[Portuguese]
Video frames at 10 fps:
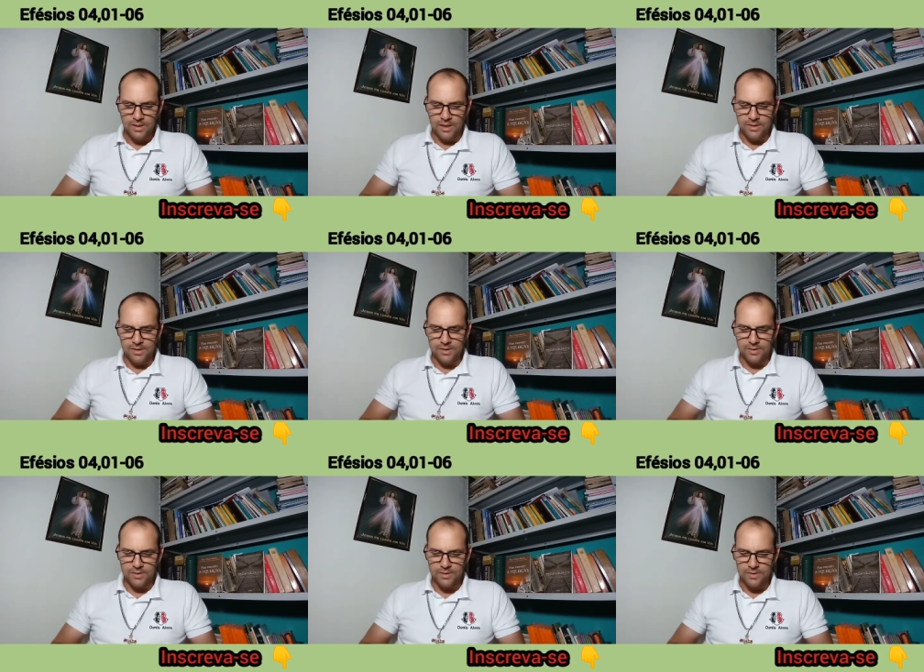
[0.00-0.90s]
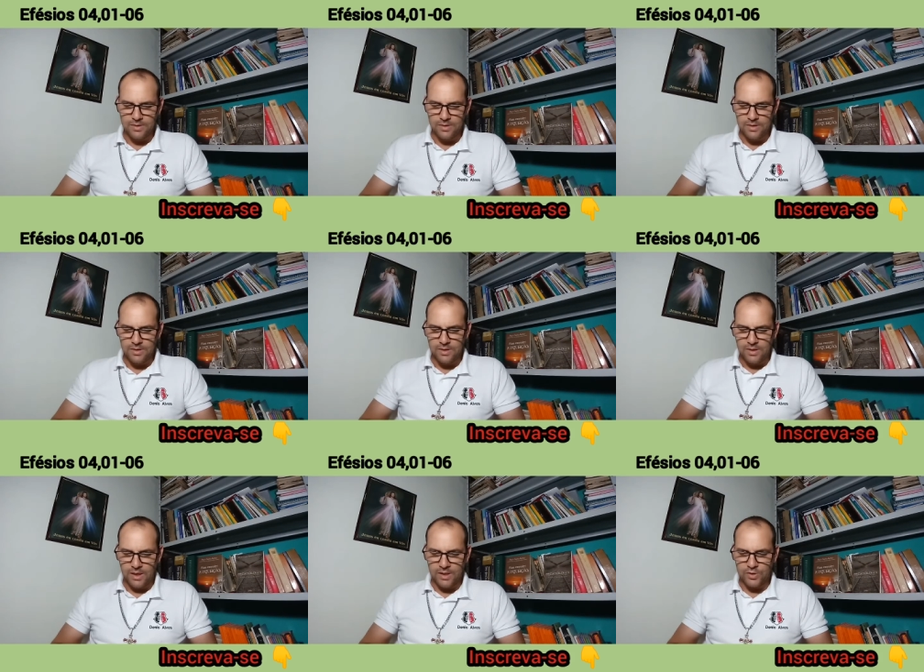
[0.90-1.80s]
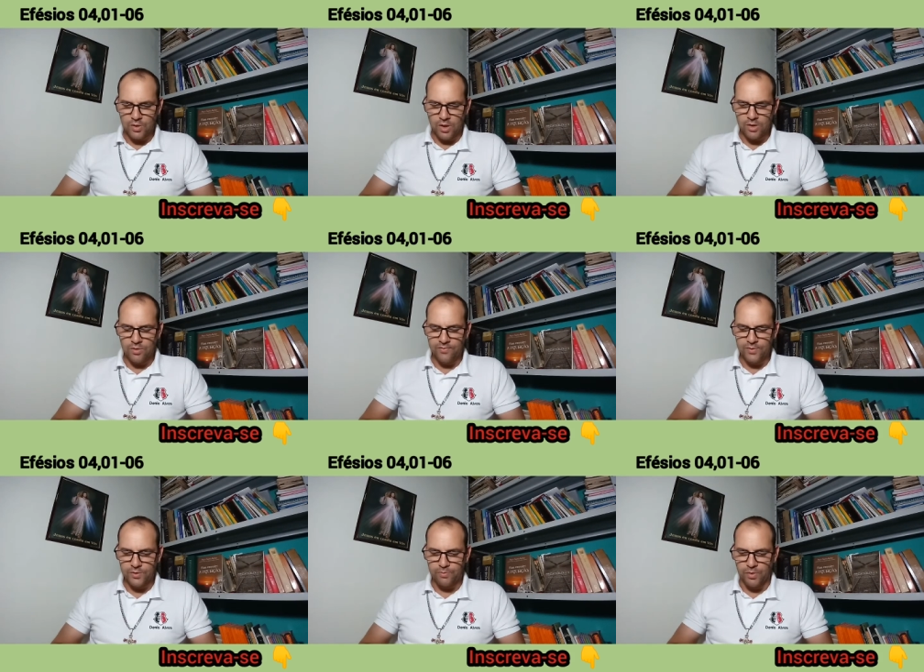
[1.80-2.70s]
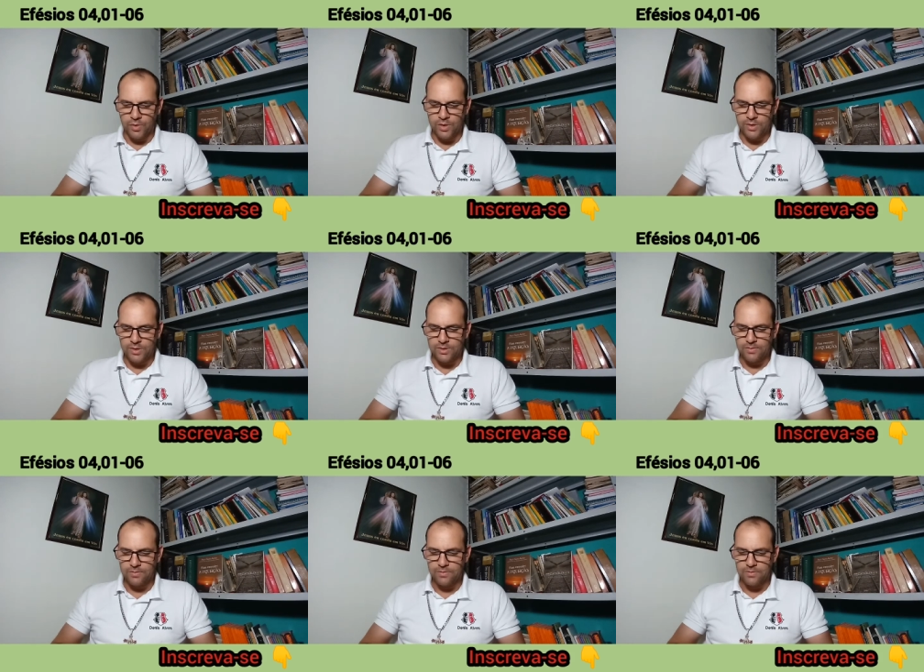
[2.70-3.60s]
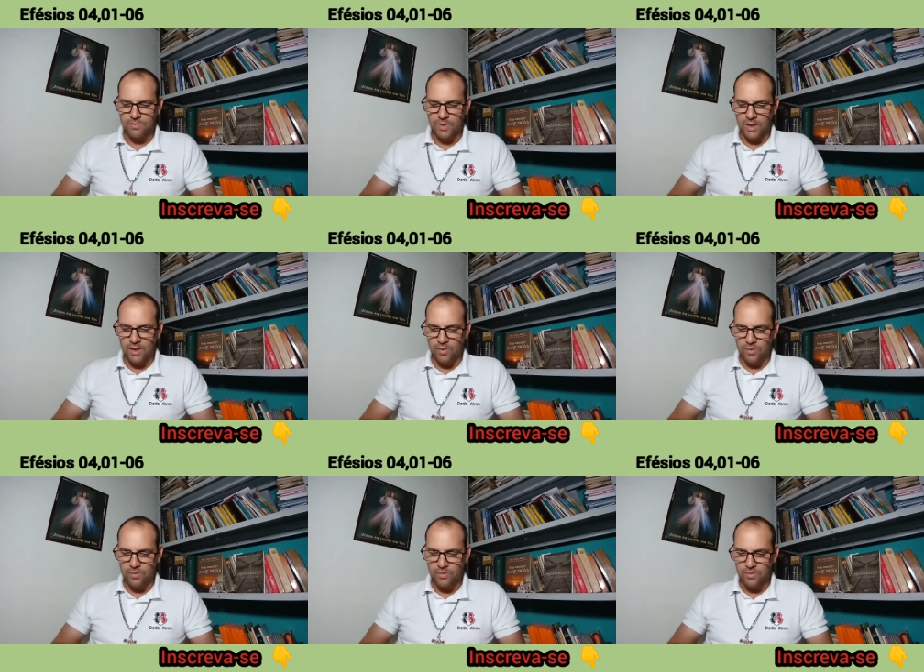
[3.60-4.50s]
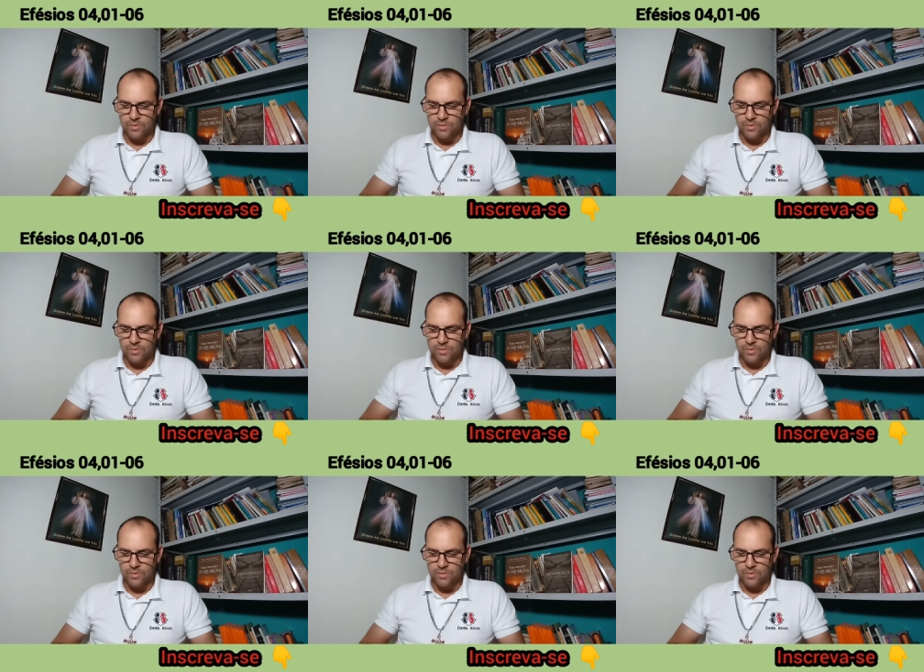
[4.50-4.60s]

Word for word: ele diz: Exorto-vos, pois, eu,